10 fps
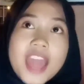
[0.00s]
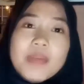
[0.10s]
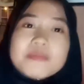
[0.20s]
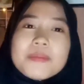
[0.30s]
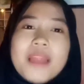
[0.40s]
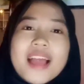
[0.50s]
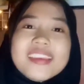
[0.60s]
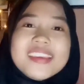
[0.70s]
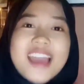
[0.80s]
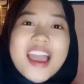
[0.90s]
6 jam
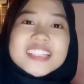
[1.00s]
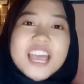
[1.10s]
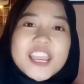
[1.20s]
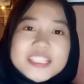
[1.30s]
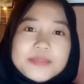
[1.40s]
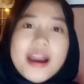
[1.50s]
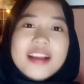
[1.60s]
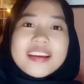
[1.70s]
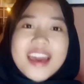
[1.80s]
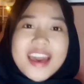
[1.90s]
lagi guys ayo
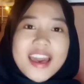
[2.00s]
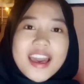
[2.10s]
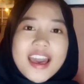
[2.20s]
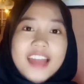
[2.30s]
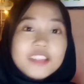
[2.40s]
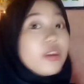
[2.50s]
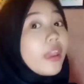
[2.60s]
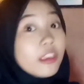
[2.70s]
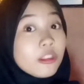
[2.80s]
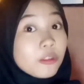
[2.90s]
semangat
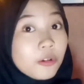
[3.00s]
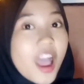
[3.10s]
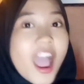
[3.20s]
kayak gitu